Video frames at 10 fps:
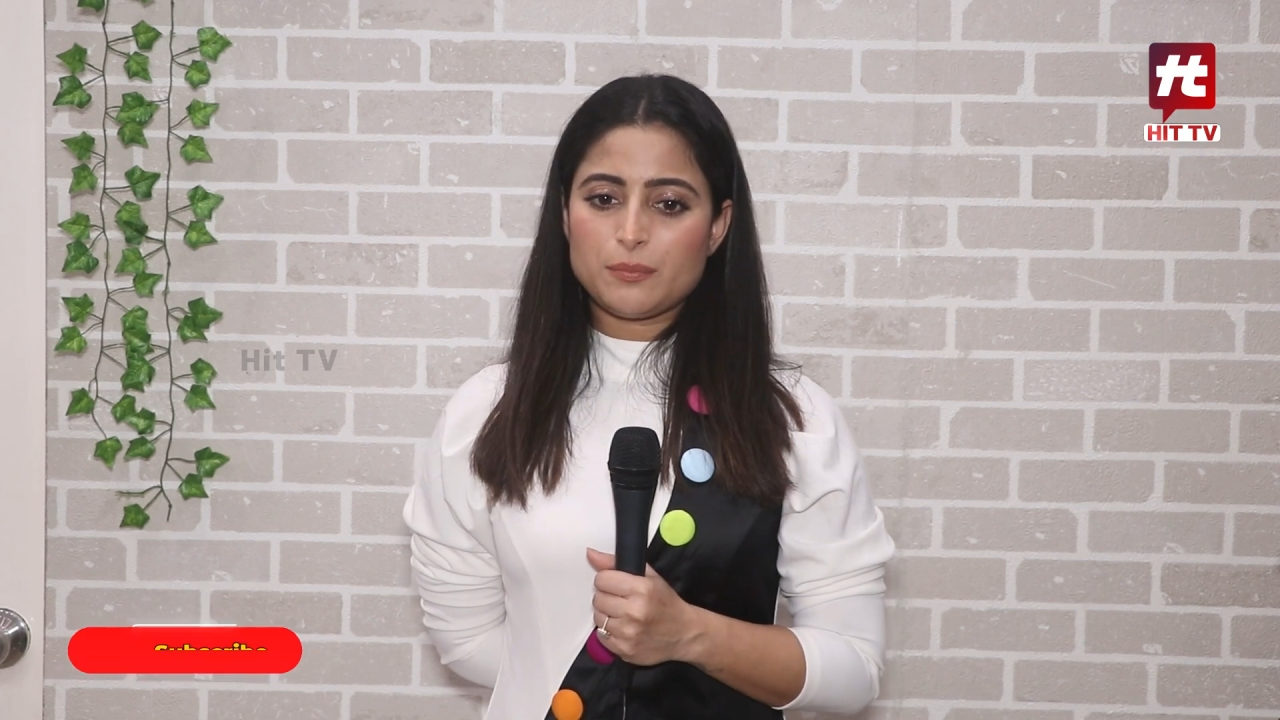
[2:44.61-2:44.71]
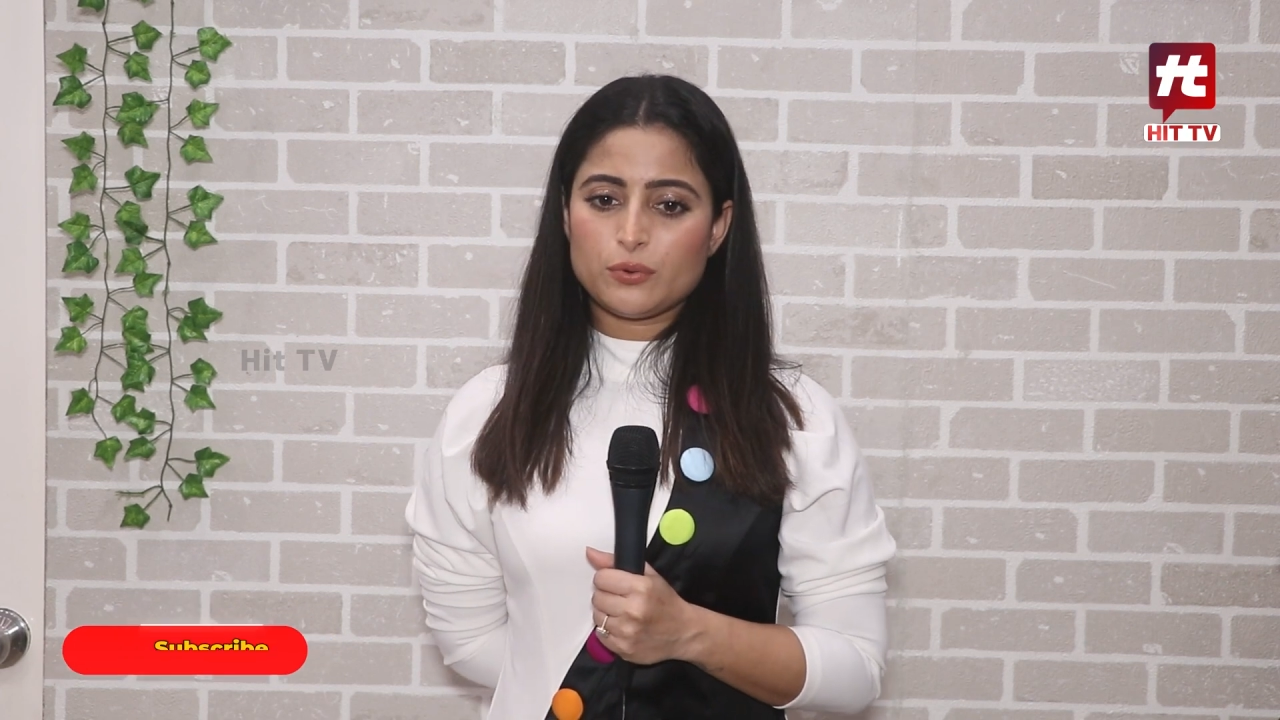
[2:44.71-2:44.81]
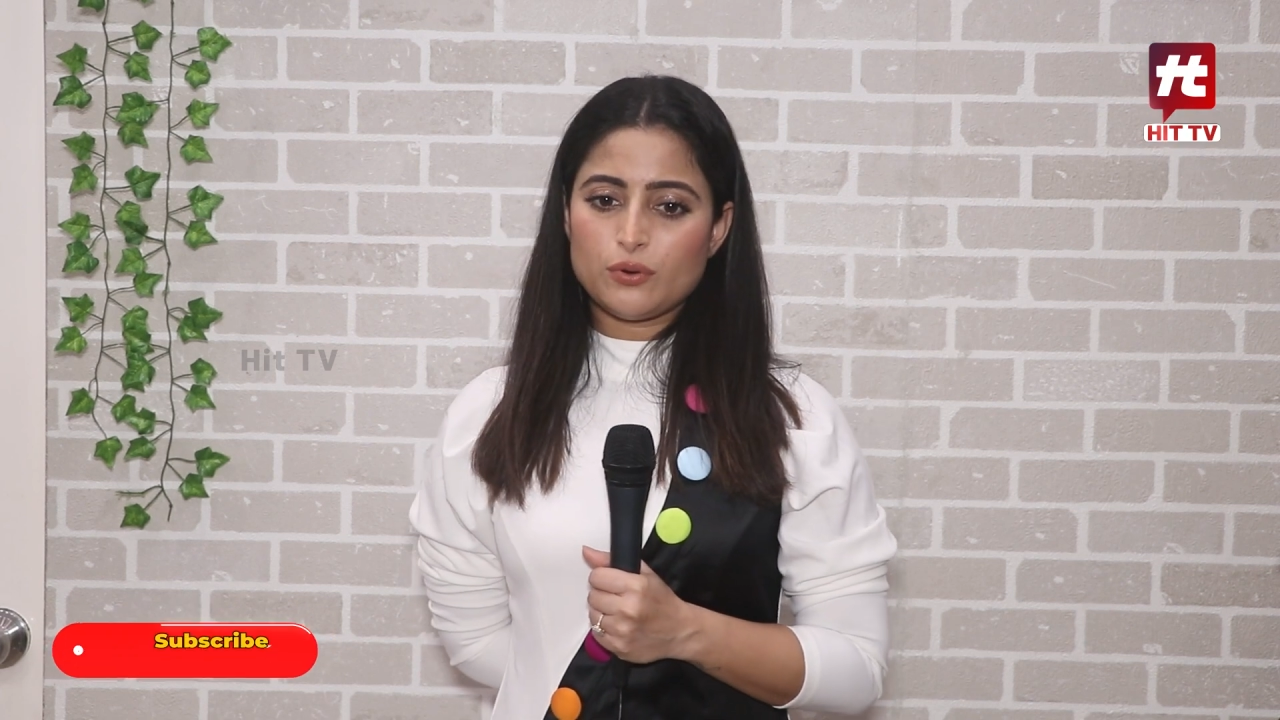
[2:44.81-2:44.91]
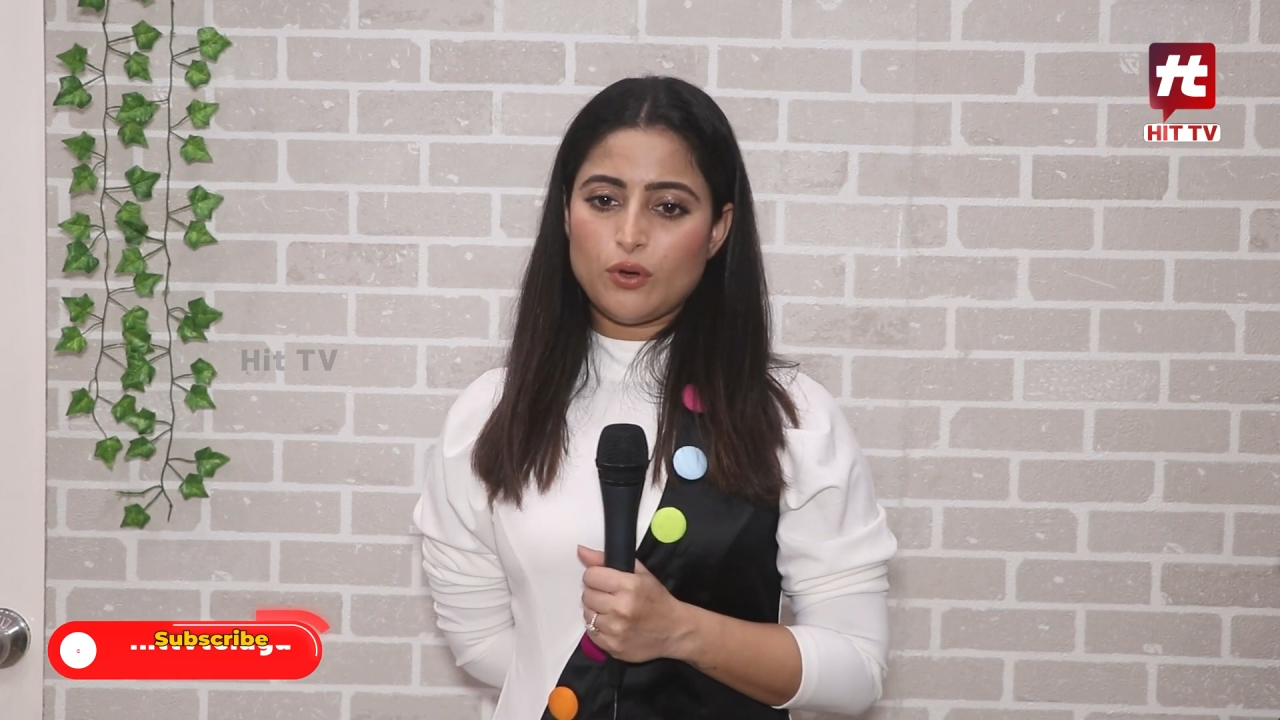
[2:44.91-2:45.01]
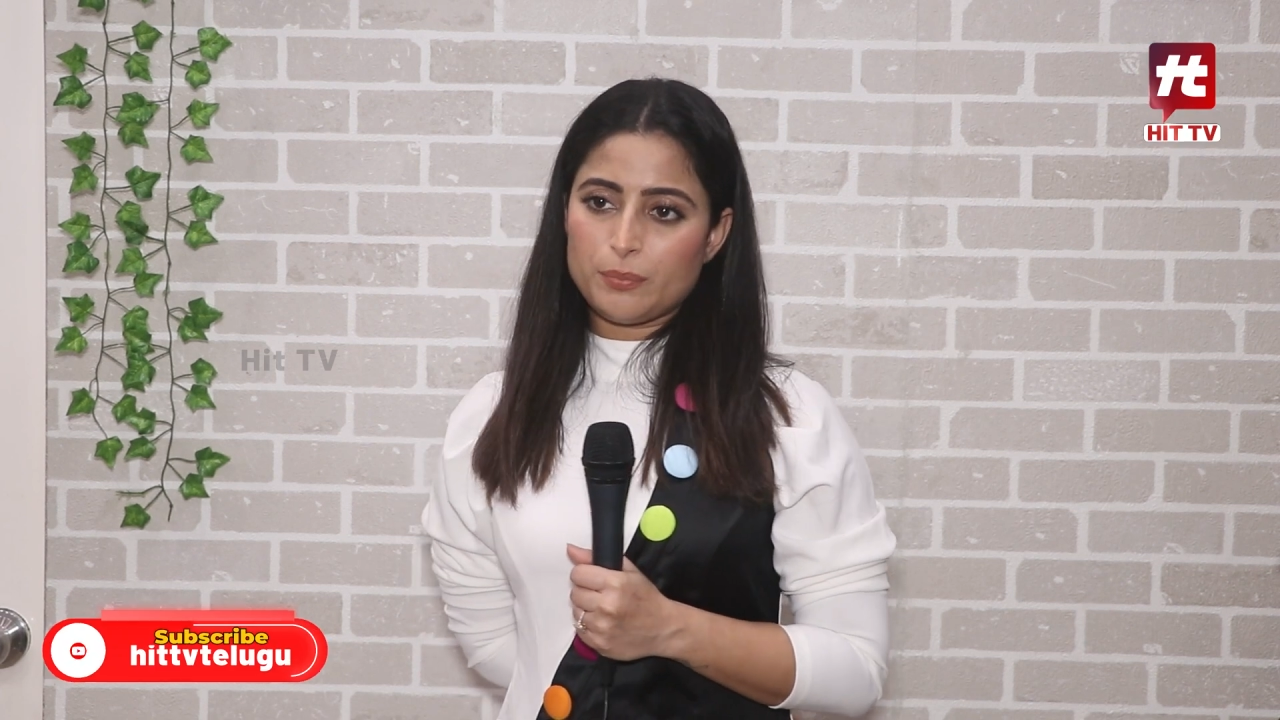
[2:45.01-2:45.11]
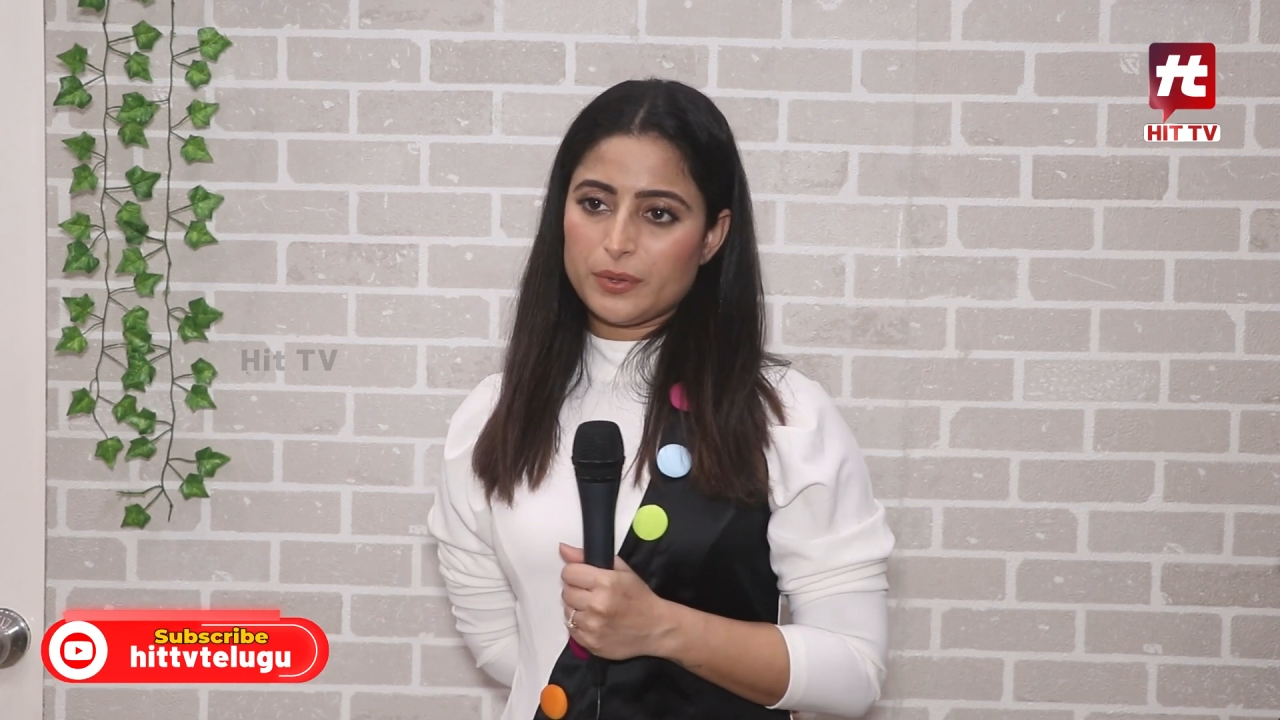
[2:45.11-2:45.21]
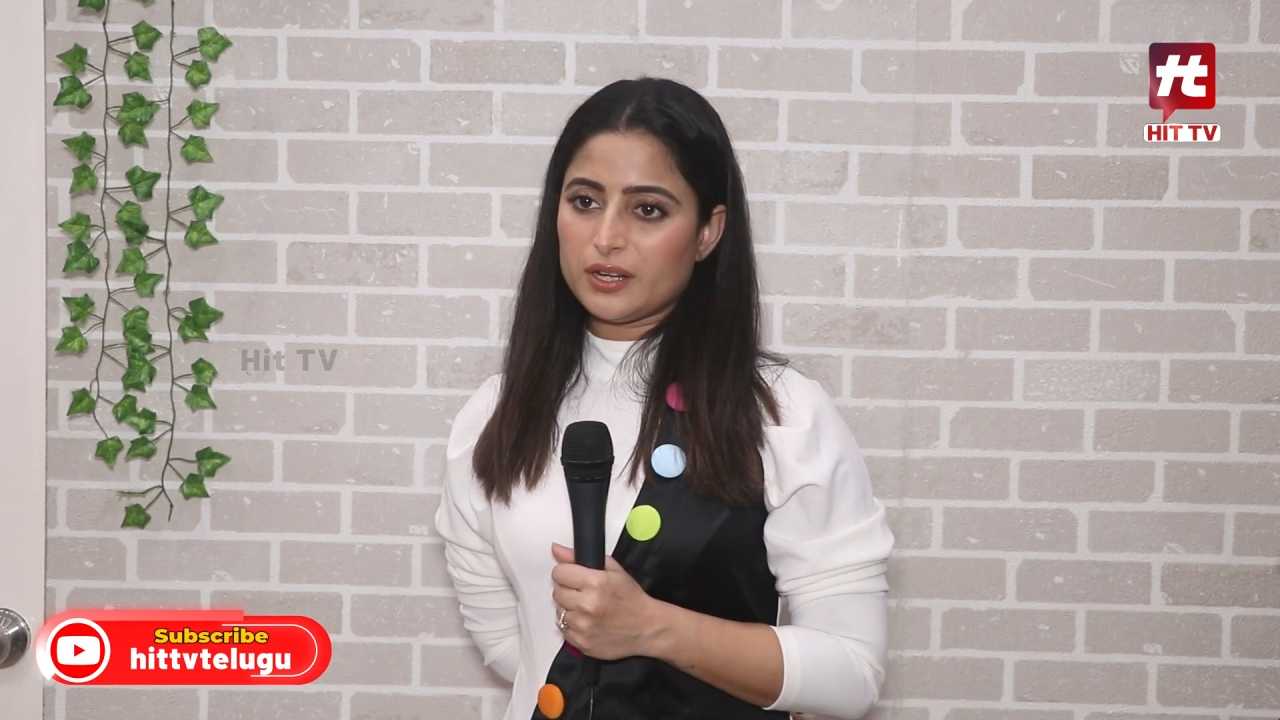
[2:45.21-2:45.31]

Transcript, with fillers: आपको कॉपी